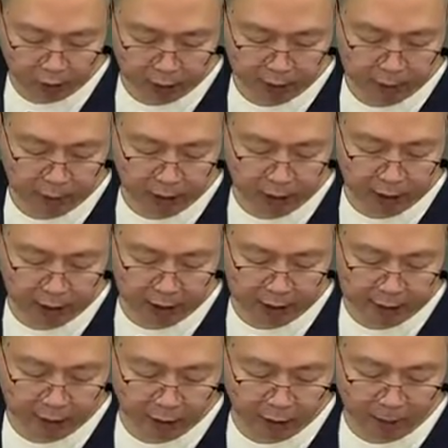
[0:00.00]
그러니까 힘을
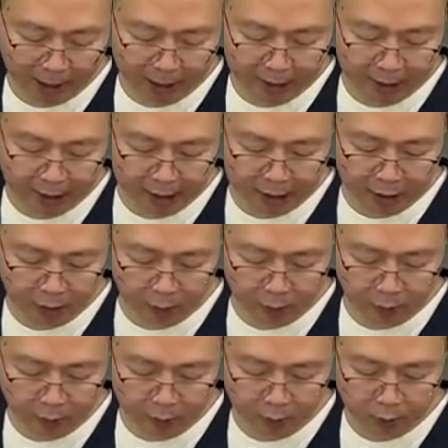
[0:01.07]
가해서 방해하는
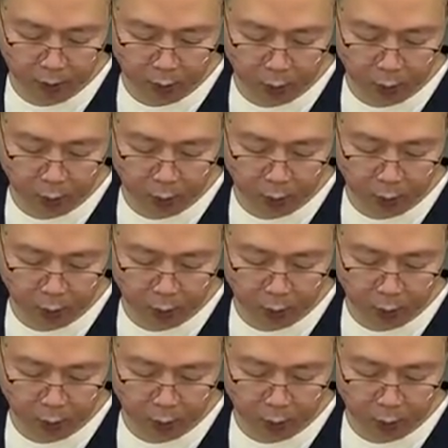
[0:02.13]
경우